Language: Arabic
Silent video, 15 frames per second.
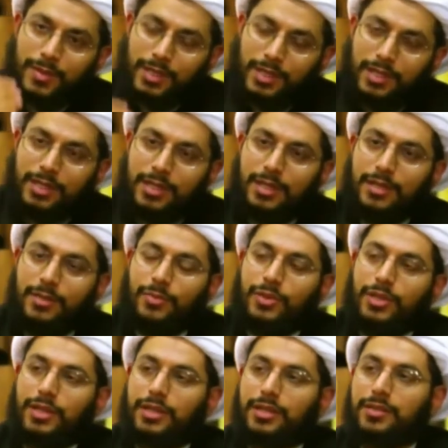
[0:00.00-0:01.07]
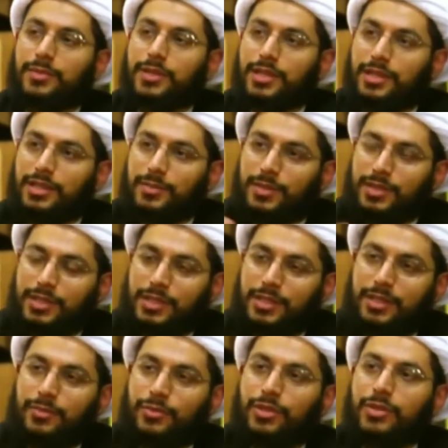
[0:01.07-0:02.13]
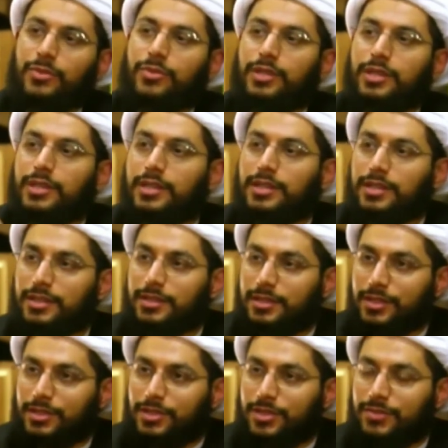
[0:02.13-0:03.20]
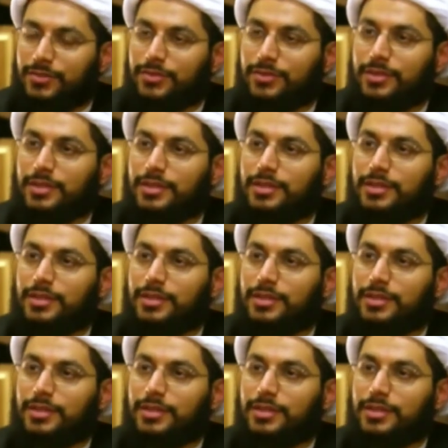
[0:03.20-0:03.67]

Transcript: مكة المكرمة المدينة المنورة النجف